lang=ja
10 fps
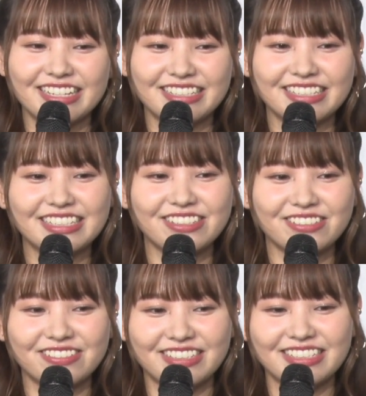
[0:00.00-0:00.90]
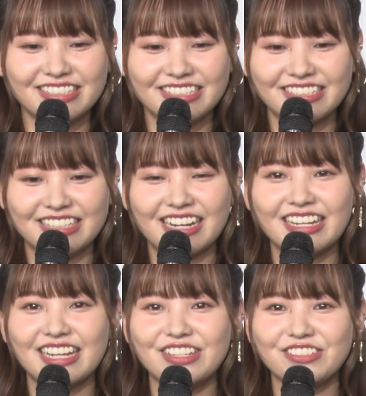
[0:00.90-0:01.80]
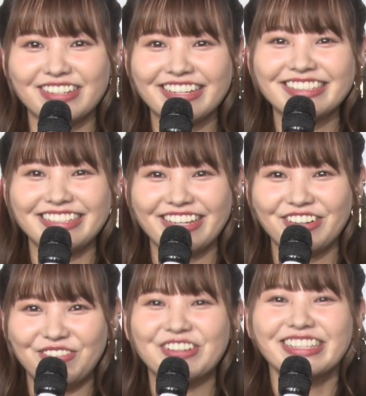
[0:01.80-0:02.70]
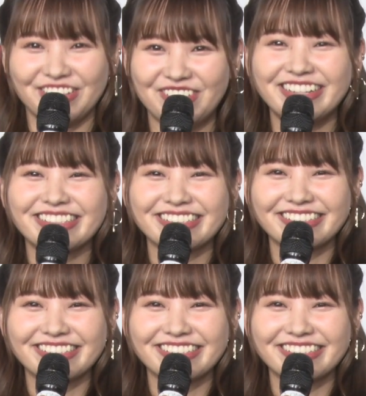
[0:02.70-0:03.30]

できるようにならないとなって思ってます。